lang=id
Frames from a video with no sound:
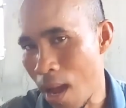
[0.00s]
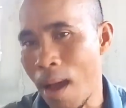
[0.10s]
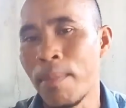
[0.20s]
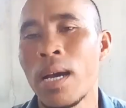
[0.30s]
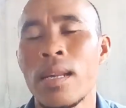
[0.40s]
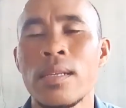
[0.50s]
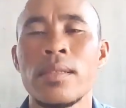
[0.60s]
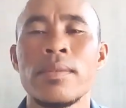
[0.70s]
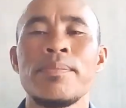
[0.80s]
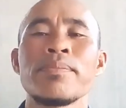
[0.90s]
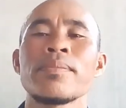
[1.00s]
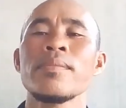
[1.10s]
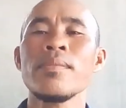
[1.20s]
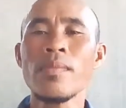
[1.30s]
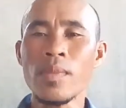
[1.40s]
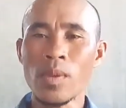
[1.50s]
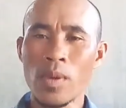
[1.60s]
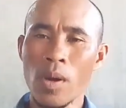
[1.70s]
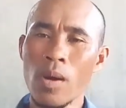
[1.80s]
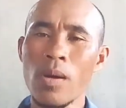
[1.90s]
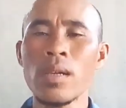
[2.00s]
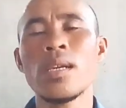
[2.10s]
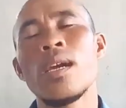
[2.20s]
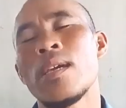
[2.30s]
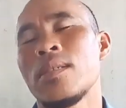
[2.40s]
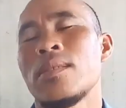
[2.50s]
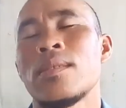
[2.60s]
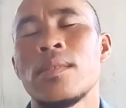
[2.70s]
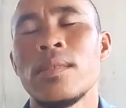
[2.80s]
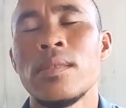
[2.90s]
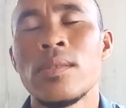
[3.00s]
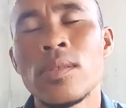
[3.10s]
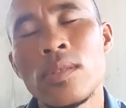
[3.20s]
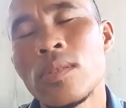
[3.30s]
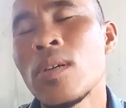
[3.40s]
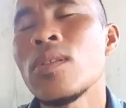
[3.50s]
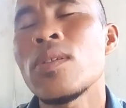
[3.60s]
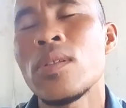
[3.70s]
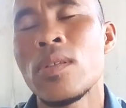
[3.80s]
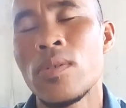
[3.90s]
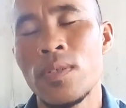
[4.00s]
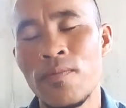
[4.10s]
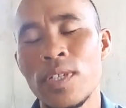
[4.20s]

aman. Oke okay guys, tonton terus